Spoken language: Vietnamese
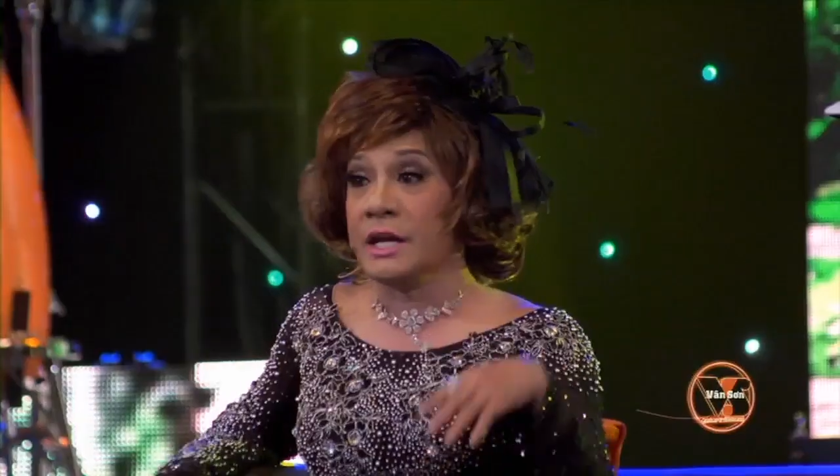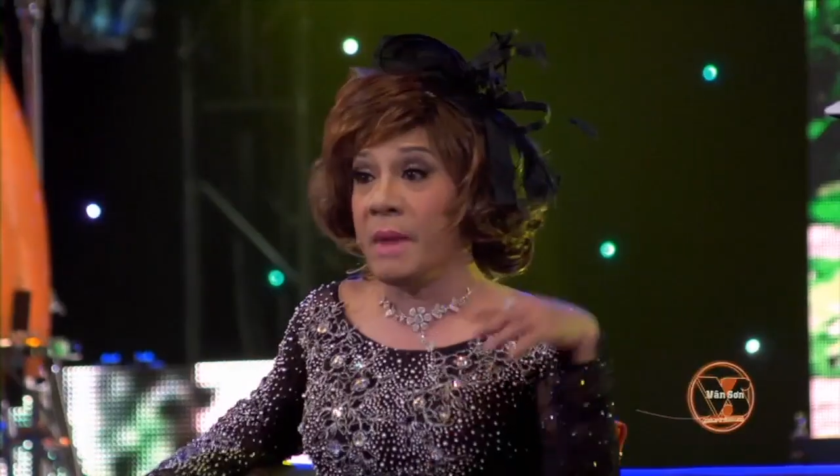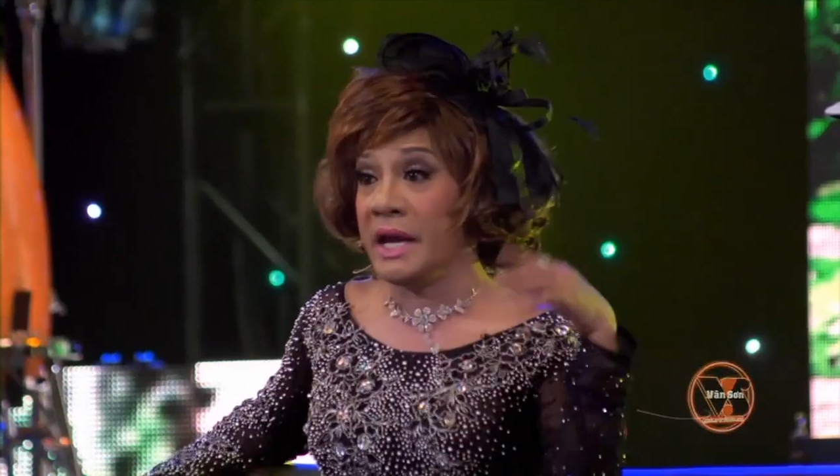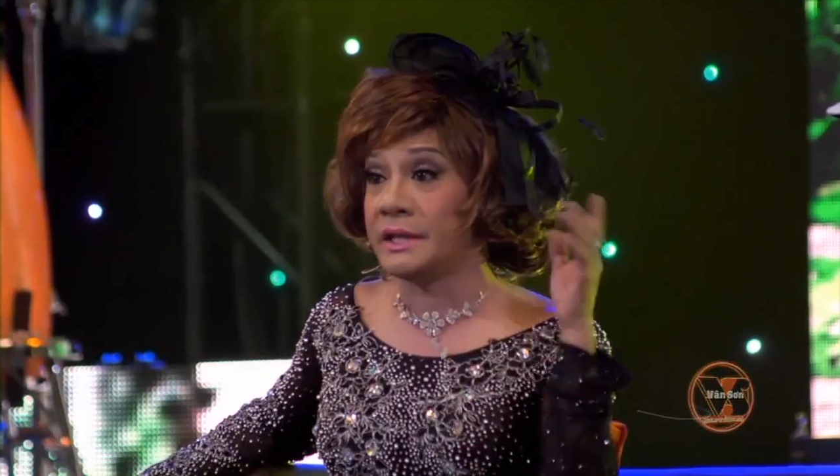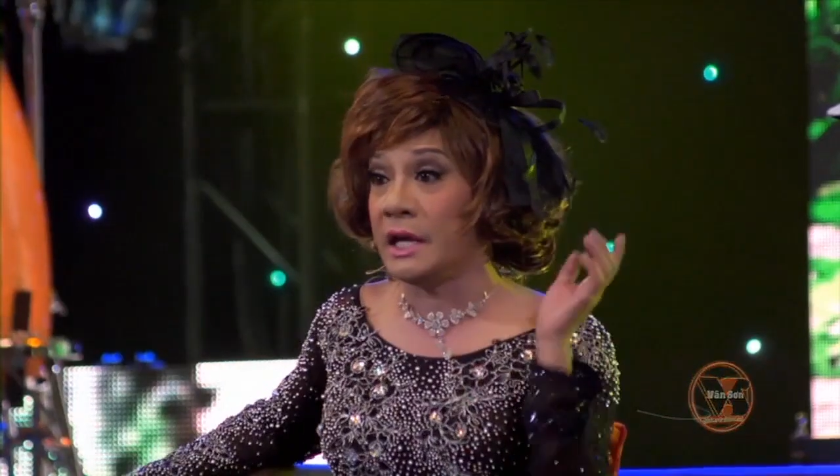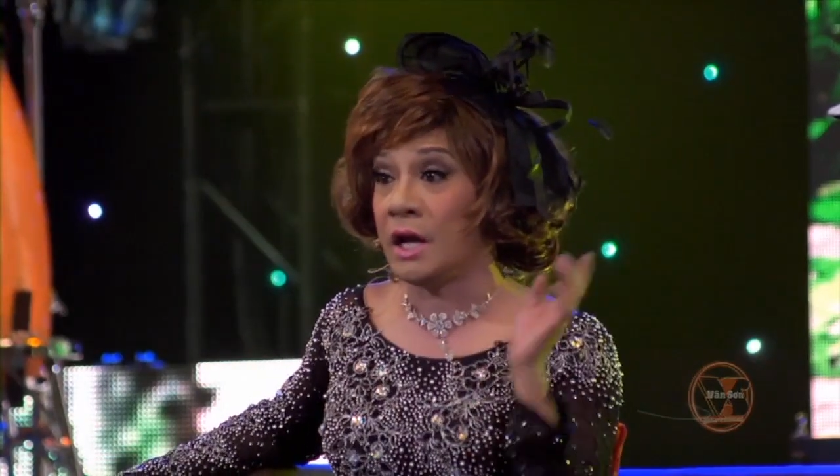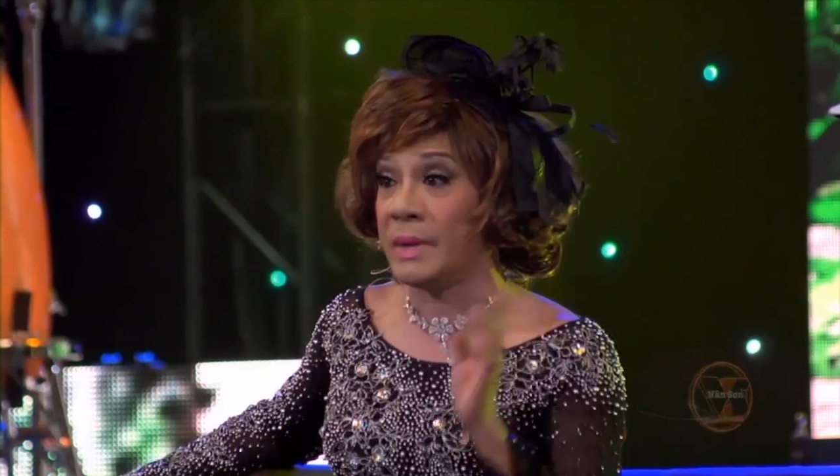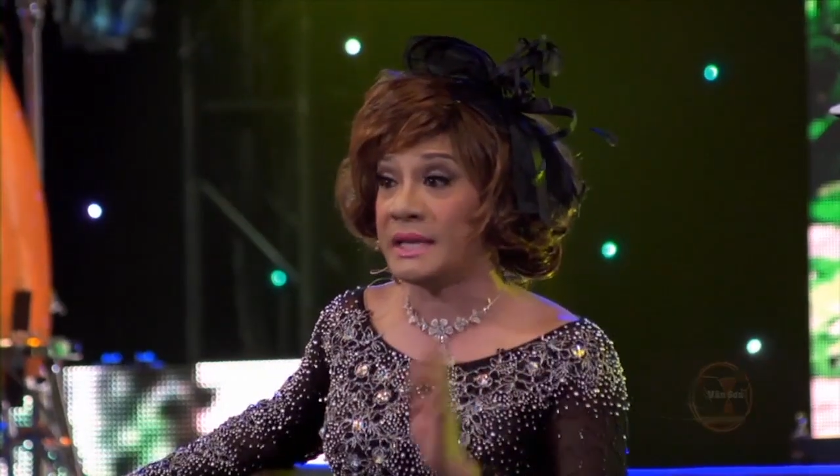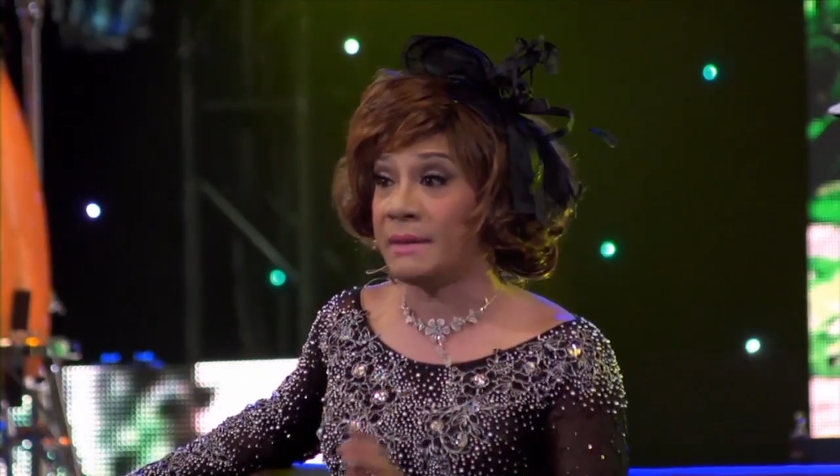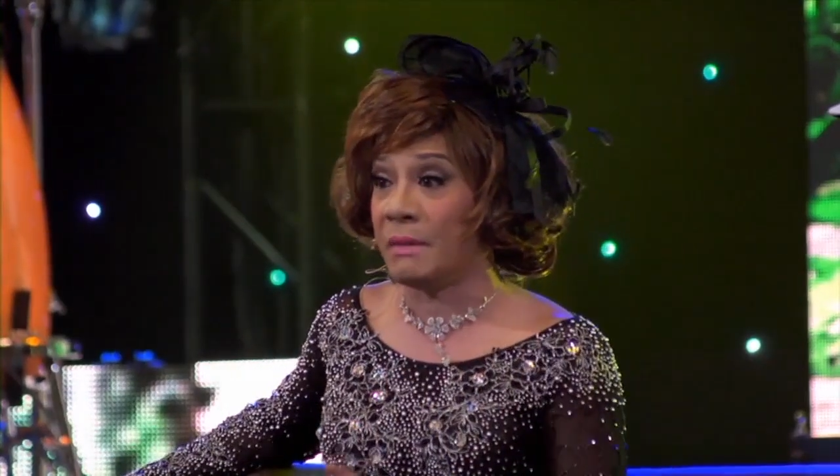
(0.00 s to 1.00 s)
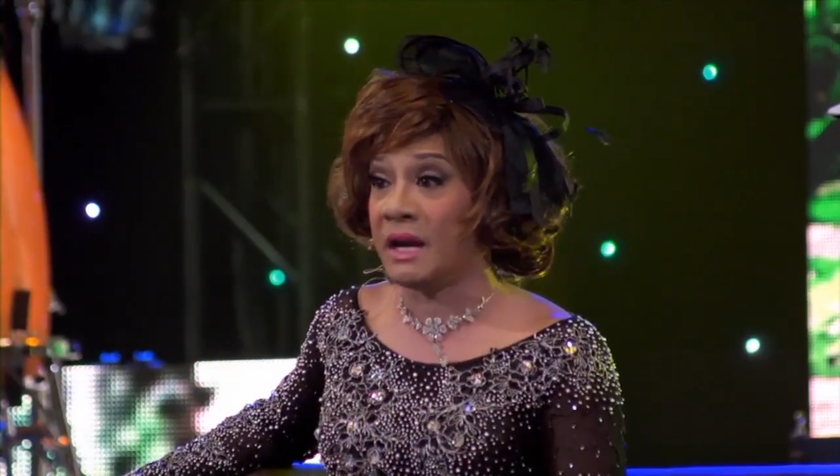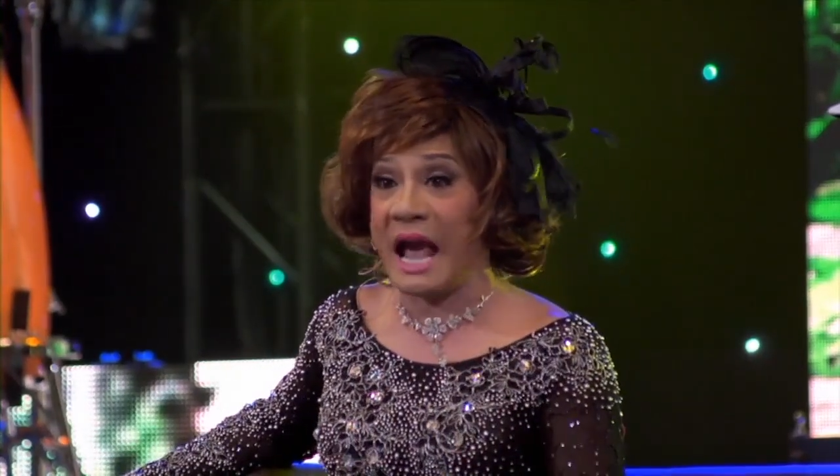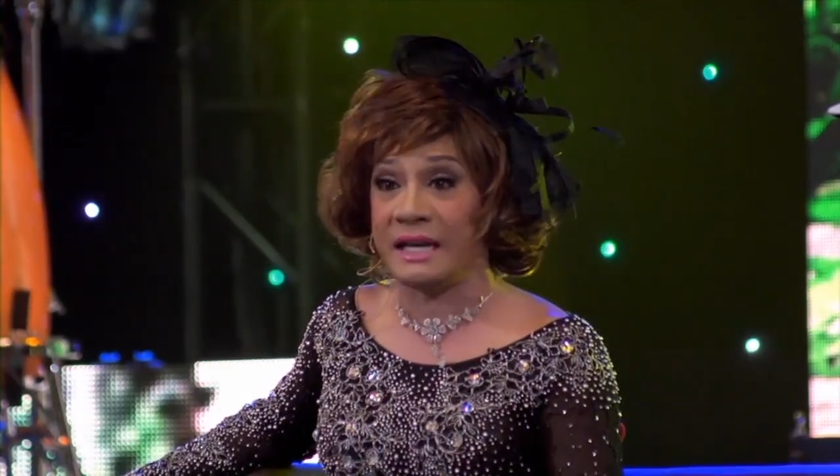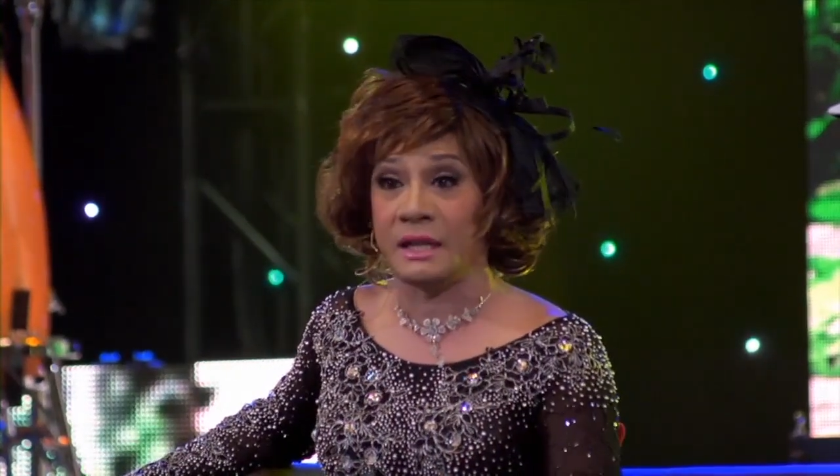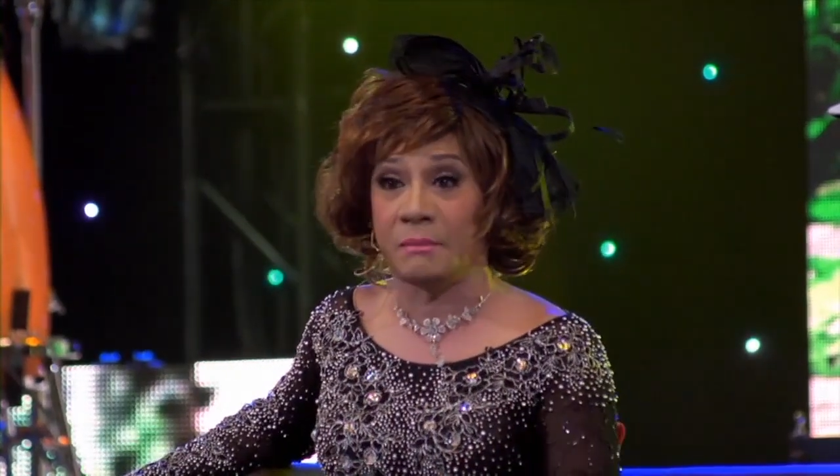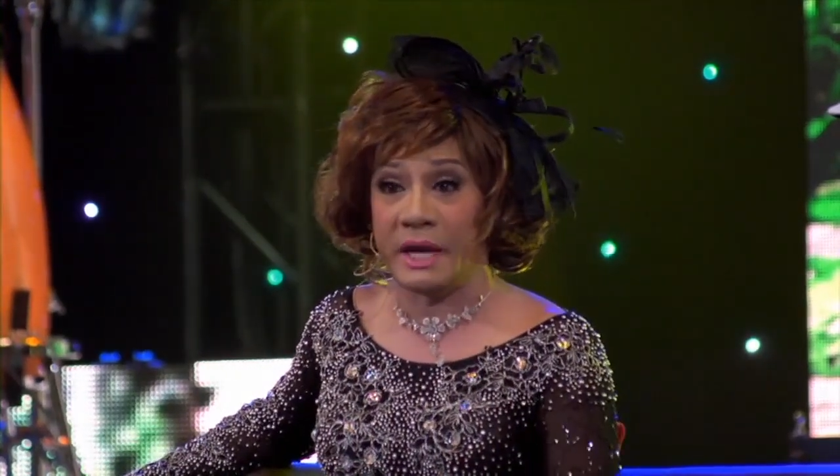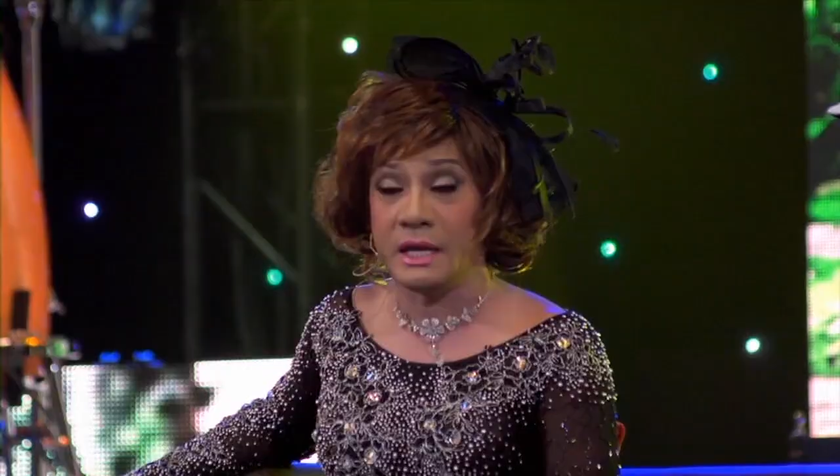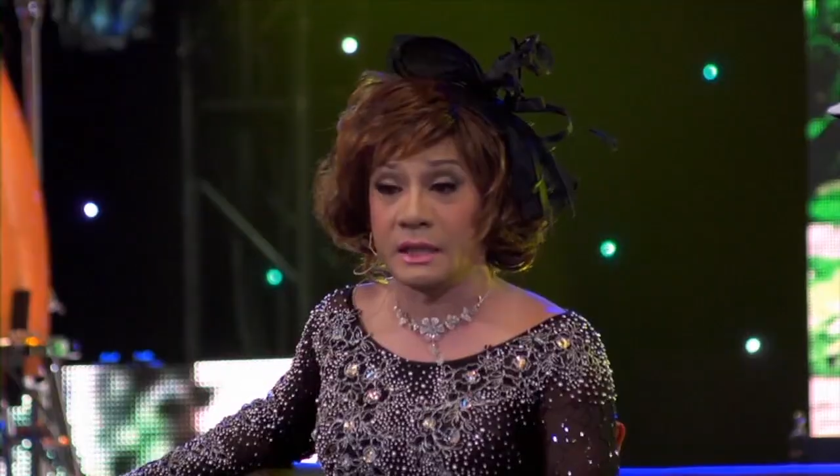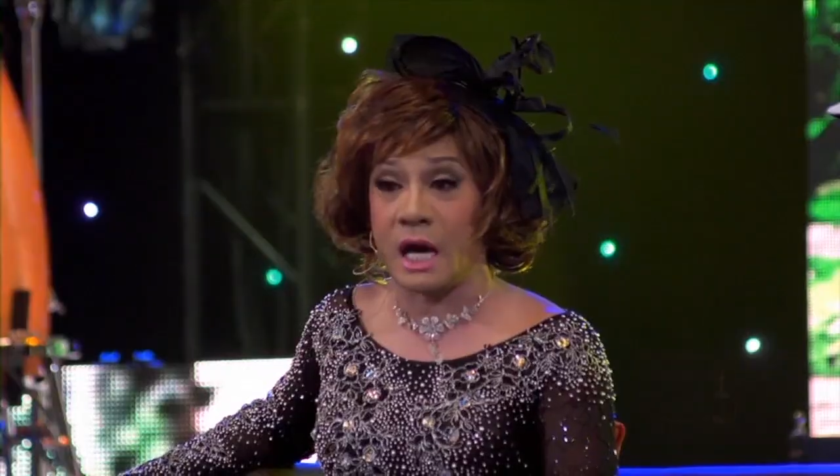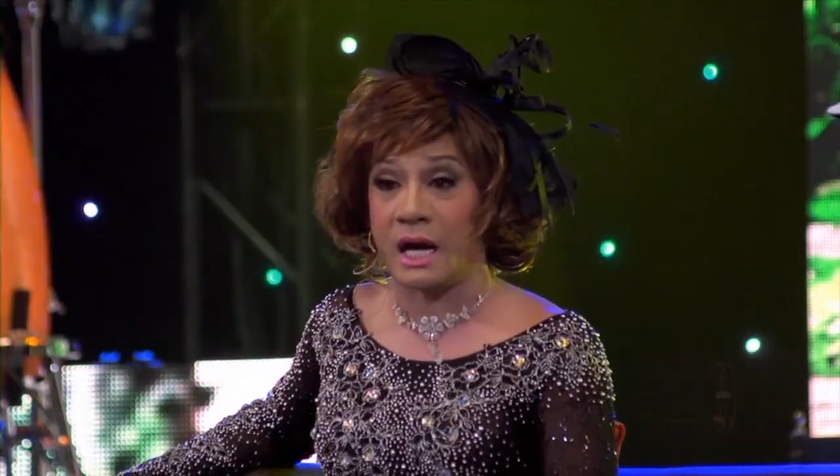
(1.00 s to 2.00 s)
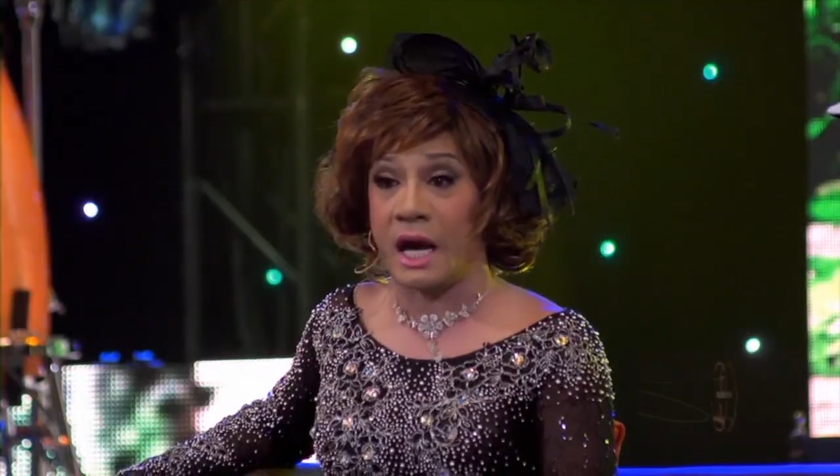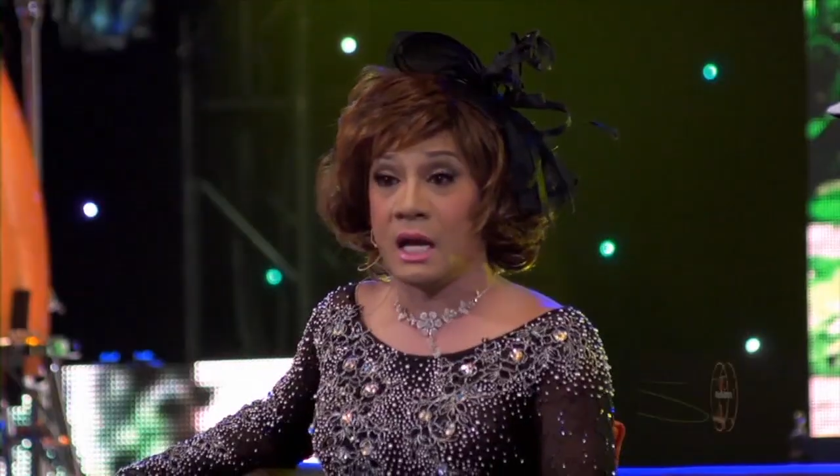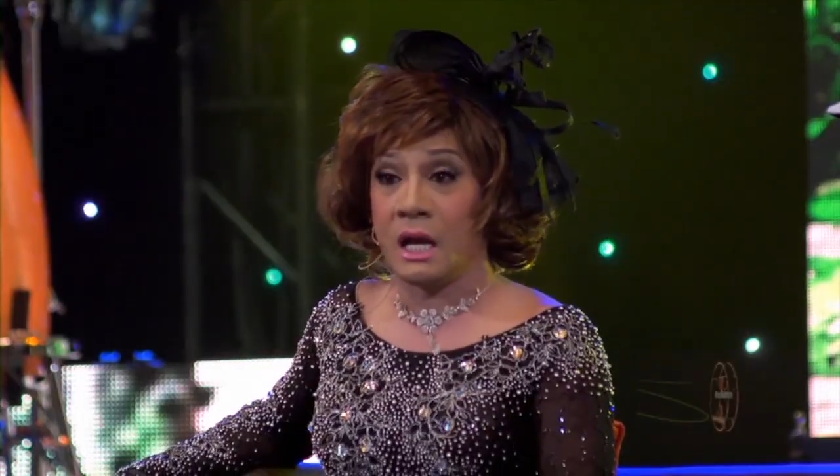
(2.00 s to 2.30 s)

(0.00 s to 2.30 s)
đi Mỹ chị nó không biết tiếng Anh, tiếng Mỹ gì hết trơn à.